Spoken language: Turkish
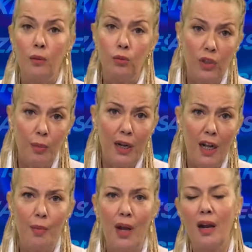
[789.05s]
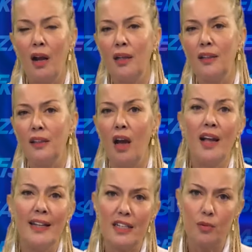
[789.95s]
Buna beraber aynı
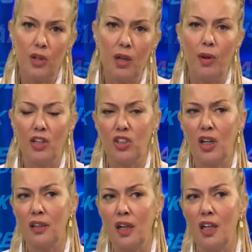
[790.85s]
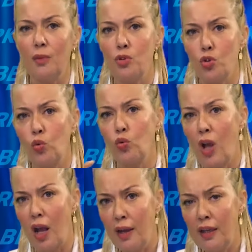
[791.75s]
ay ismiyle başlayanlar gibi
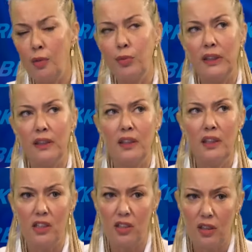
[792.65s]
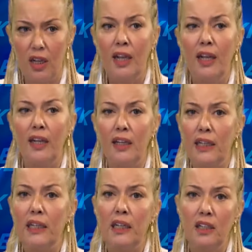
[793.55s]
sonunda ayla bittiği için
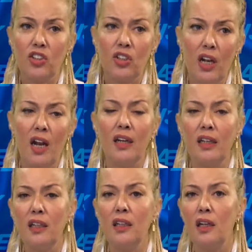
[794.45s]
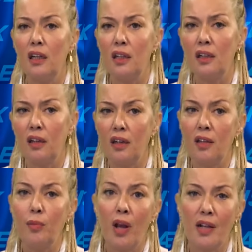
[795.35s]
İkili ilişkilerle ilgili
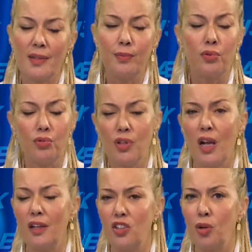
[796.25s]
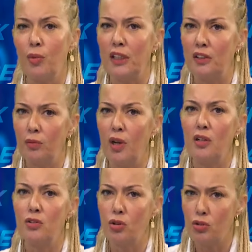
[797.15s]
alanlarda bazı pürüzler yaşama
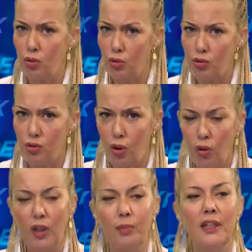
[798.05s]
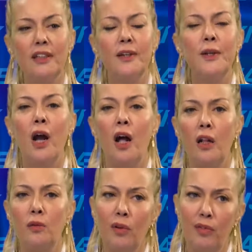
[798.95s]
ihtimali söz konusu olabilir.
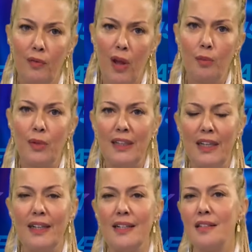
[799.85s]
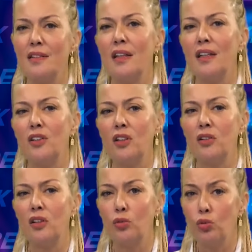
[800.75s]
Alma ve verme dengesindeki
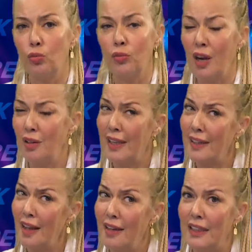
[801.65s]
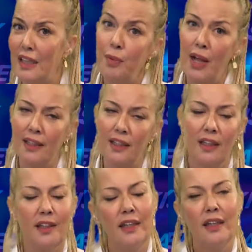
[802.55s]
e, durumlar genellikle
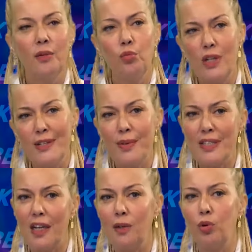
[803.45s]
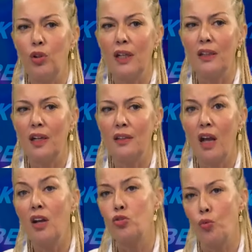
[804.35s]
belki bu isme sahip olanlar
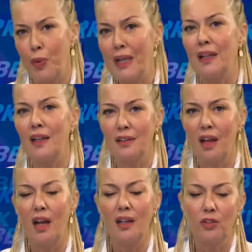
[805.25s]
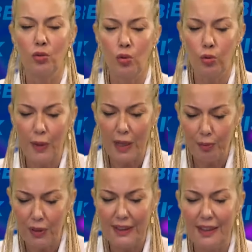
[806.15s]
daha çok beklenti halinde olup
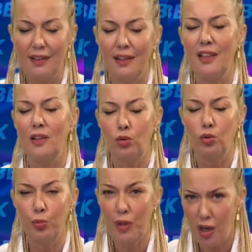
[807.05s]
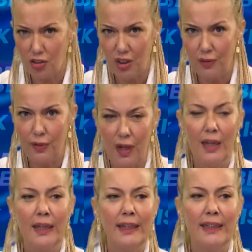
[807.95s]
empati yeteneğini kurup karşı tarafa
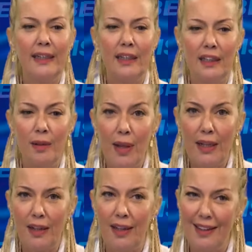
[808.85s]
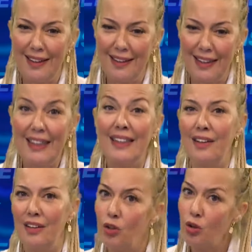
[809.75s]
gerekli e,
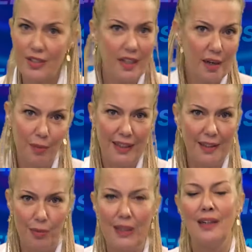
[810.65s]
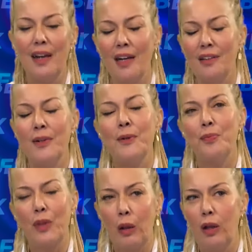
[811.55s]
ilgiyi gösteremeyebilirler.
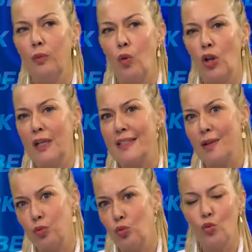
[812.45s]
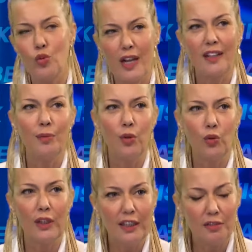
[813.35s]
E, böyleyse bunu düzeltme
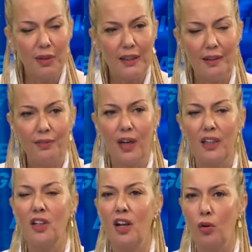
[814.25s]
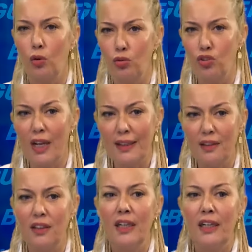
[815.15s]
yoluna gitmekte fayda
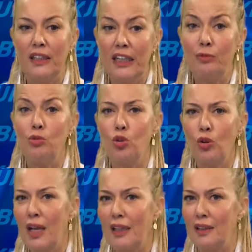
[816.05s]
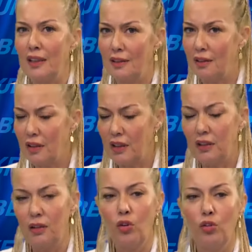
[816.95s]
olacaktır. Geçmiş olaylara
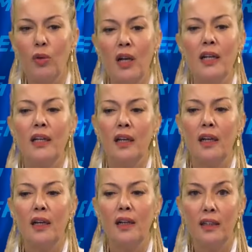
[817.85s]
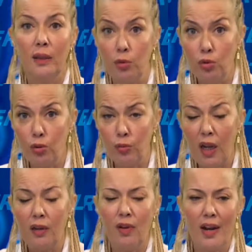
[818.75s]
takıntılı olma e, gibi
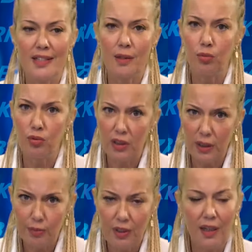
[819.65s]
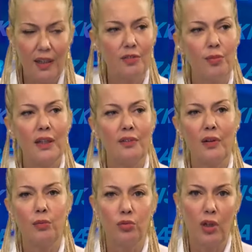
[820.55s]
durumlar varsa bunları iptal etmek
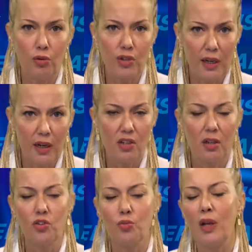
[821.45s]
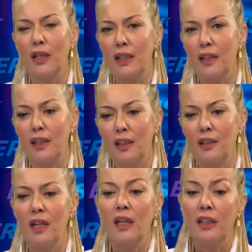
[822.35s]
ve bunlar üzerine çalışmak
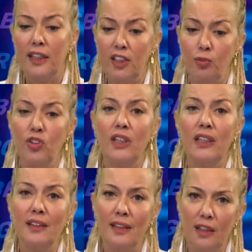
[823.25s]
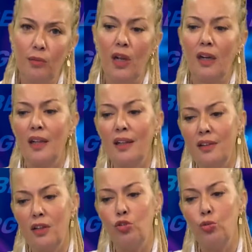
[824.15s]
gerekir. Geçmişteki deneyimlerden
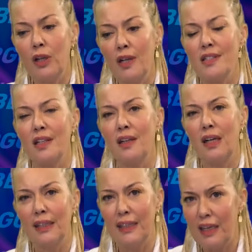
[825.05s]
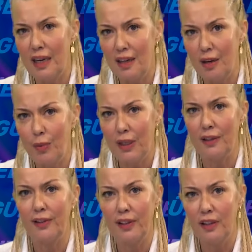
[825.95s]
tecrübe kazanarak ilerlemek
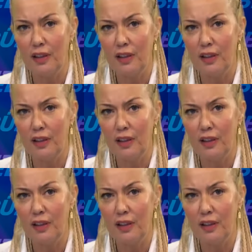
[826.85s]
e,